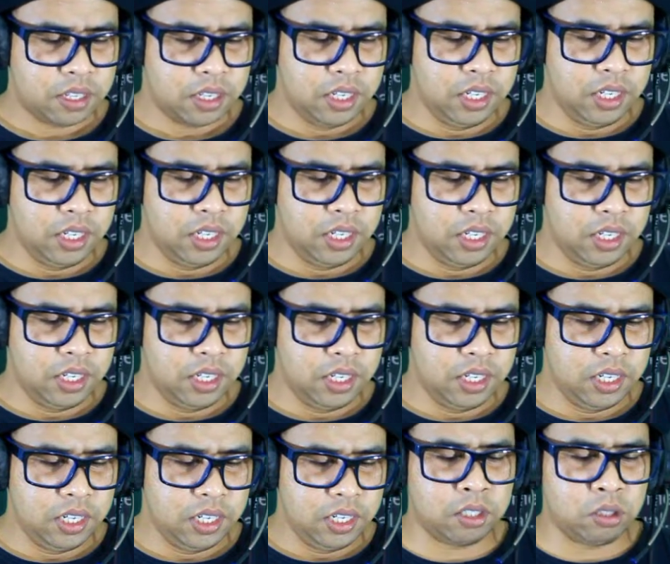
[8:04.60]
Intipe P
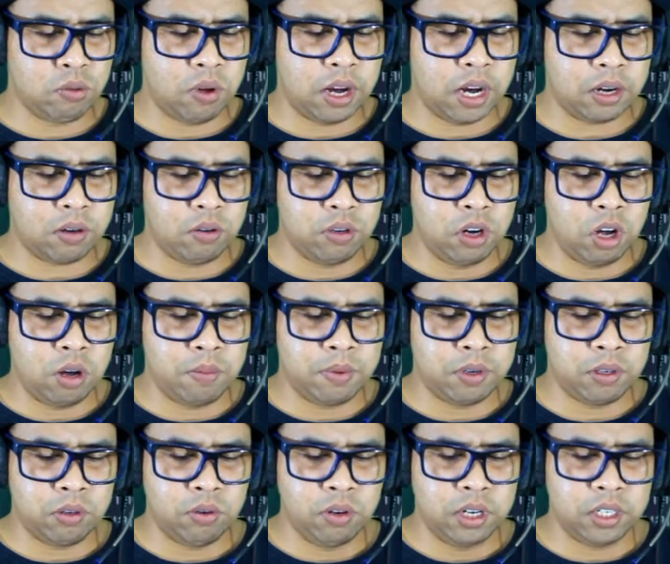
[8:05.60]
juara kuno
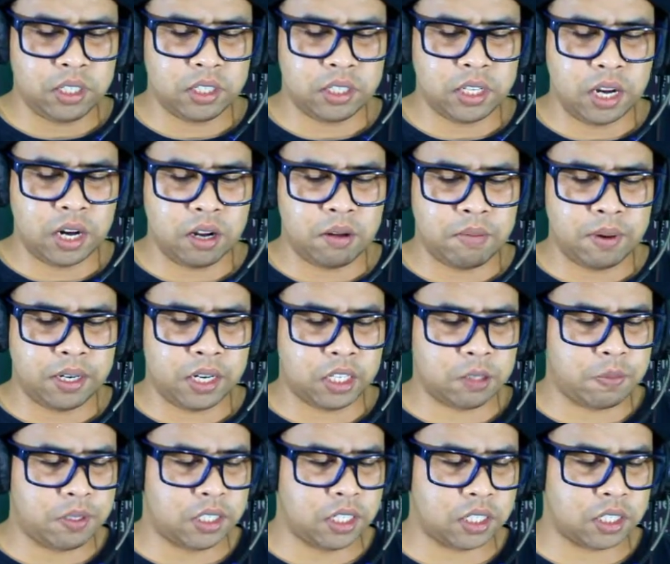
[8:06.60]
mengundi secara
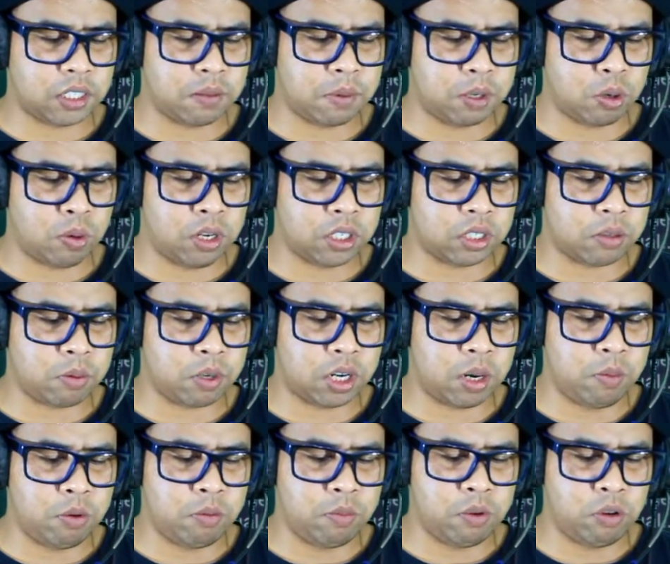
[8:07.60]
batas fisik seperti semua
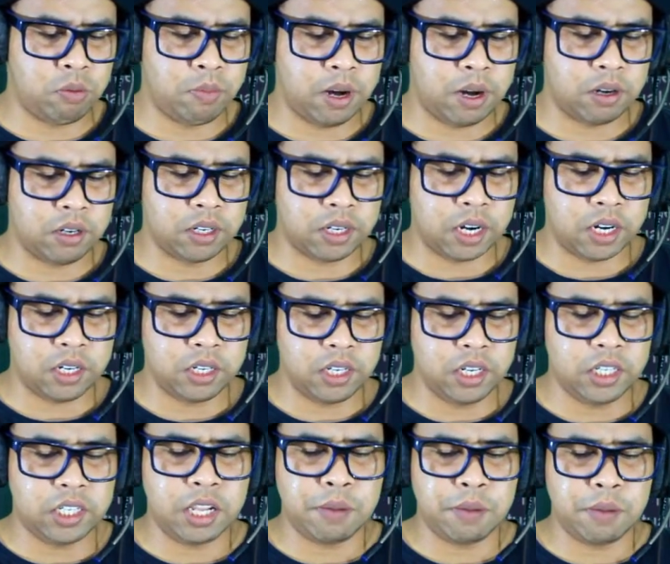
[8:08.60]
kamu mengubah dengan
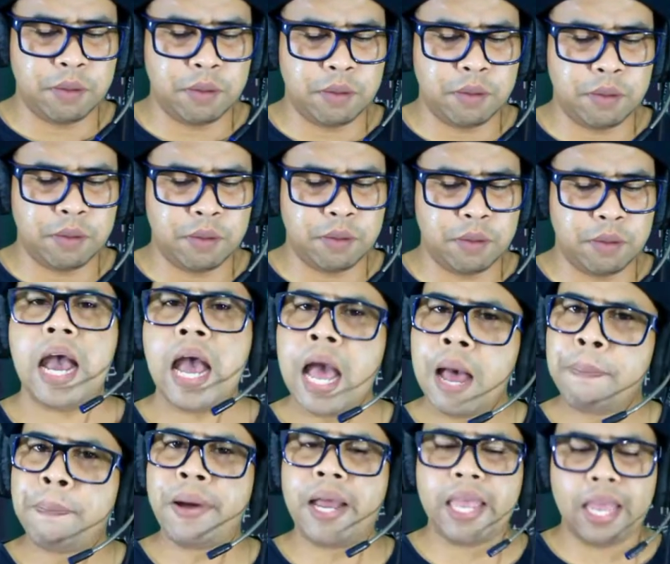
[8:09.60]
intipe.
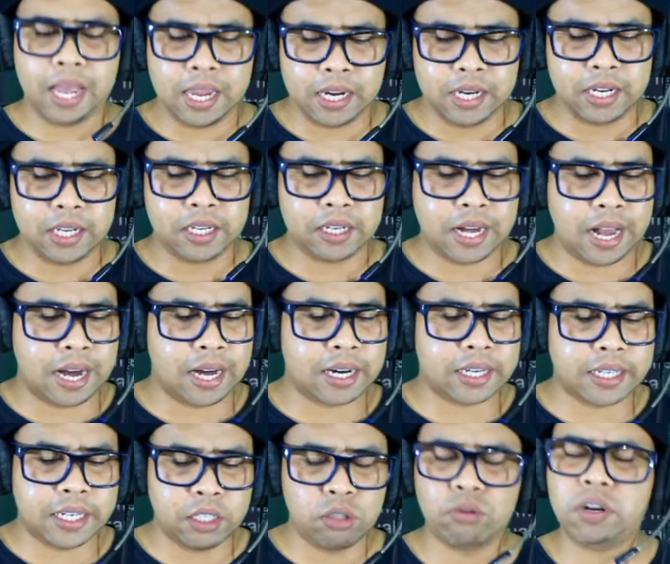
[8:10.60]
Apa ya ini? Nggak
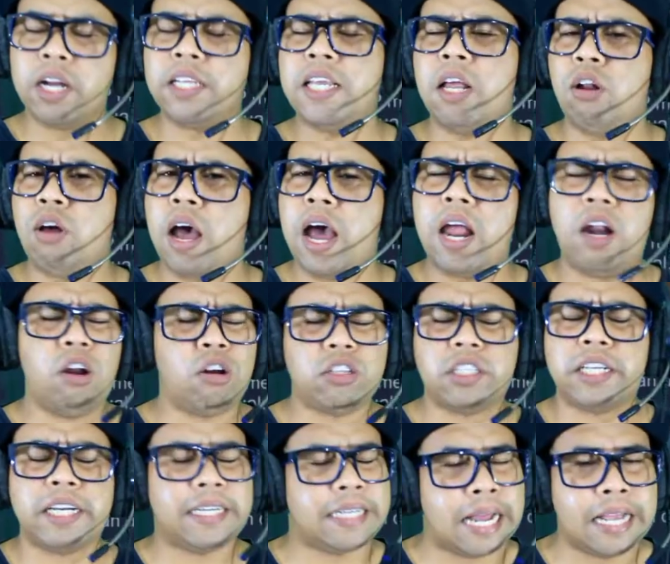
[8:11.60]
ngerti juga jalur alur
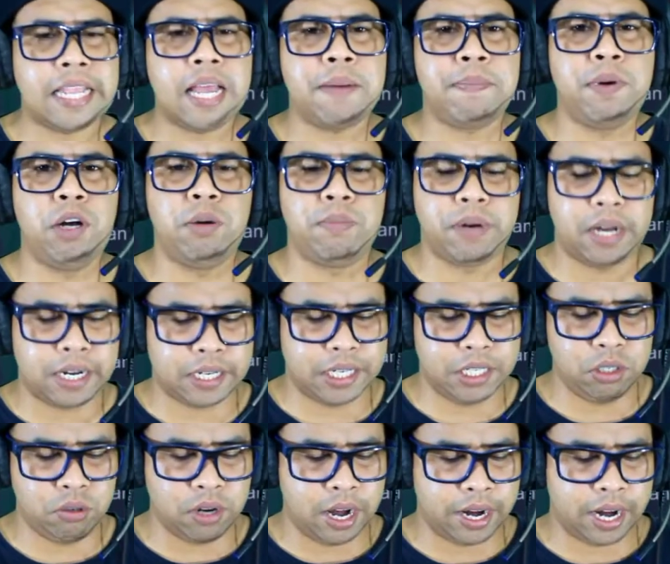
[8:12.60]
ceritanya belum ngerti
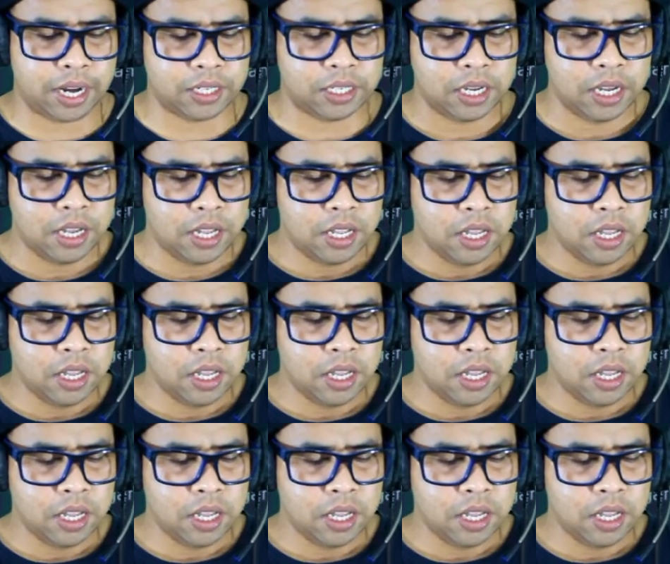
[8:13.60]
juga guys.